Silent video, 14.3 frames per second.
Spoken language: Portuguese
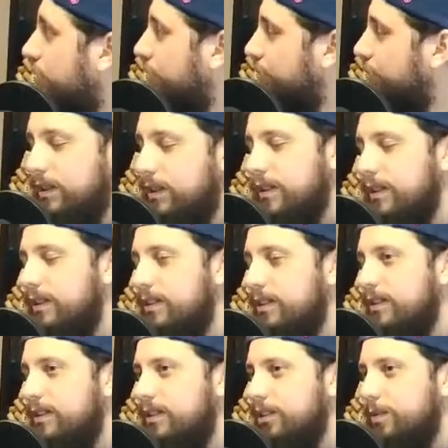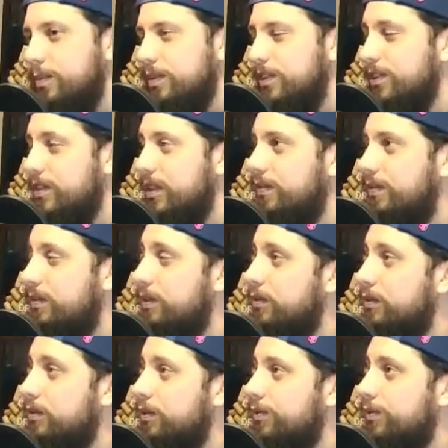isso, porque tipo, a gente tá falando
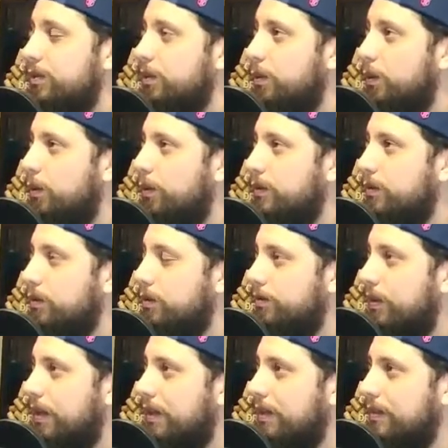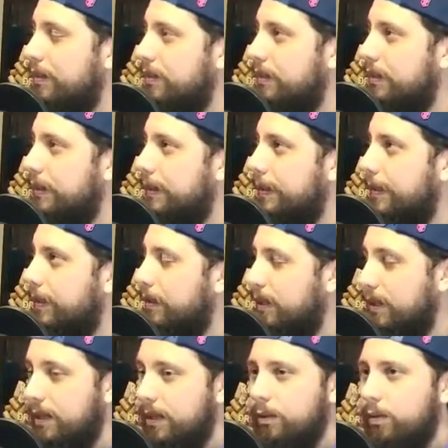de 2008, que tu fala que a
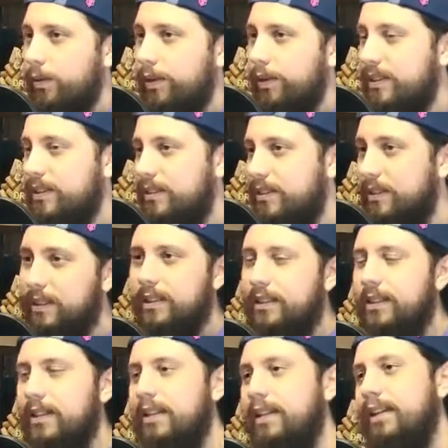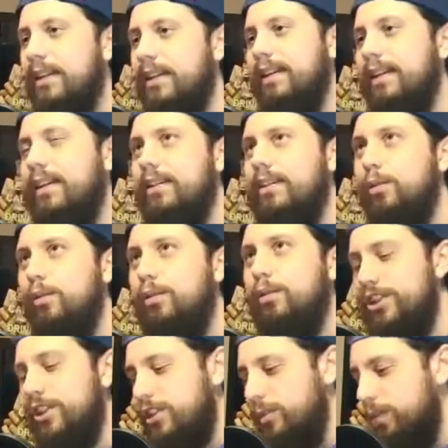galera não conhecia, e
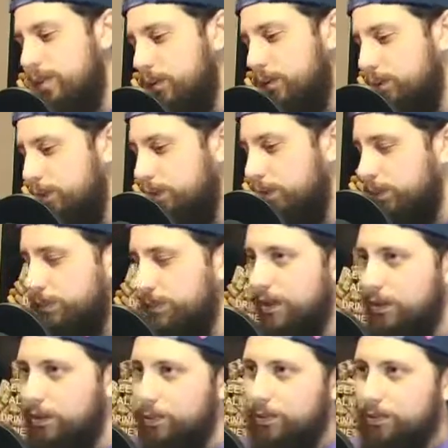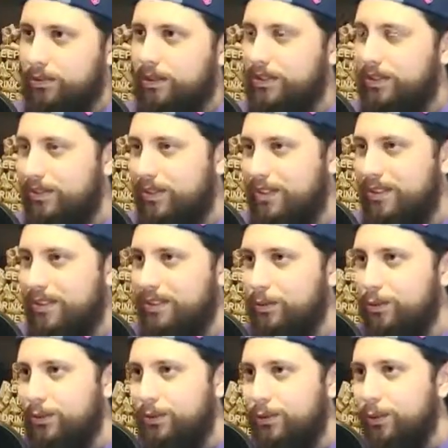hoje, tipo, que eu tô tendo a oportunidade de fazer
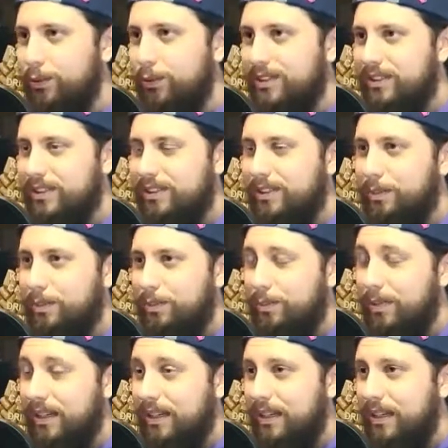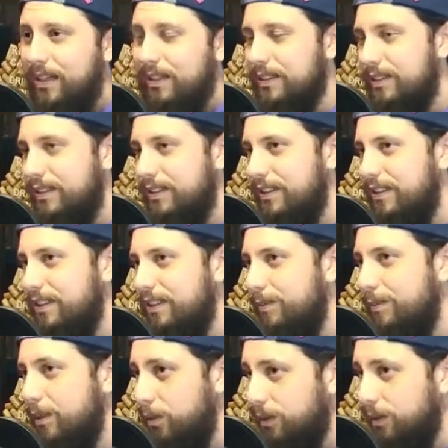o show, assim, pra uma galera que
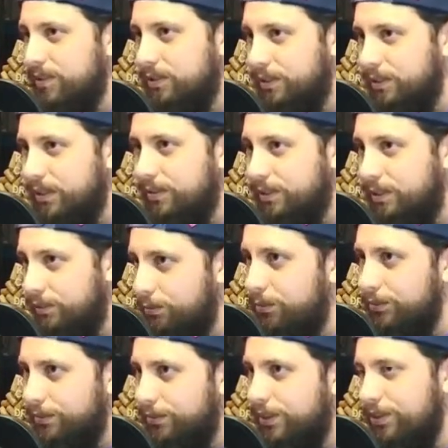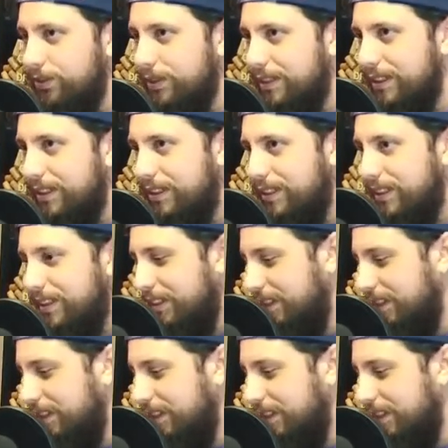me conheceu através dos vídeos, né?